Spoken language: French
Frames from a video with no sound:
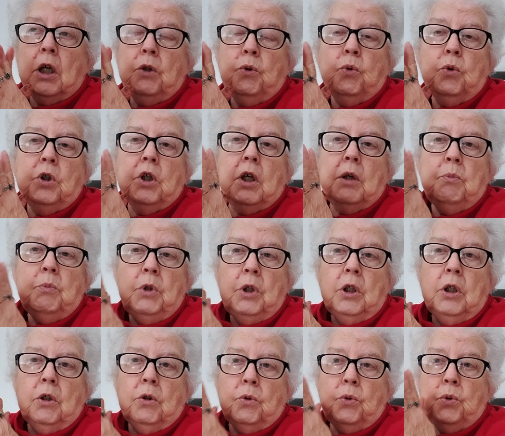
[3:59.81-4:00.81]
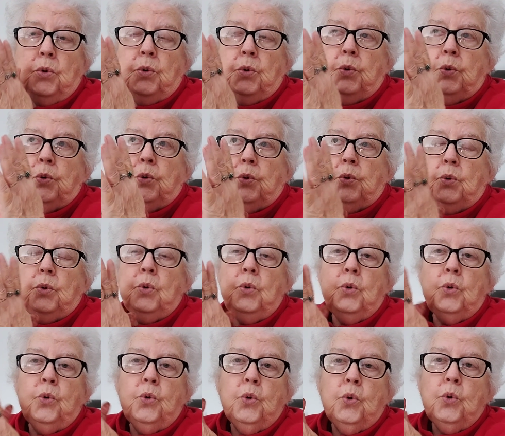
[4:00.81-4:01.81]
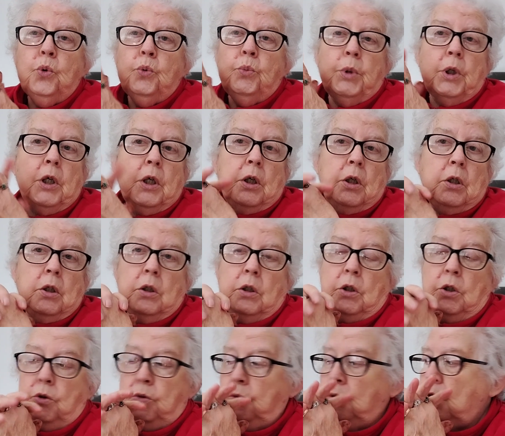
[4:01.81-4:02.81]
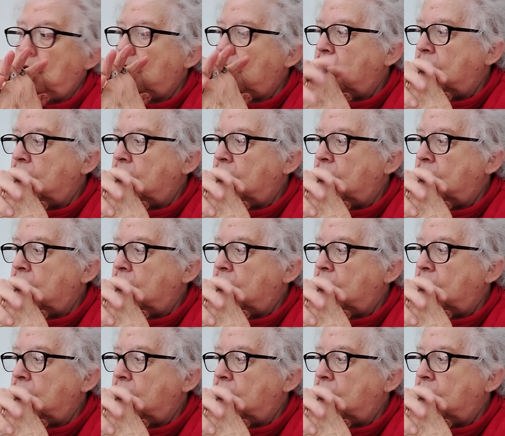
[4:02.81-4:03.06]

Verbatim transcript: à d'autres amis euh, au loto, ben, ils ont dit que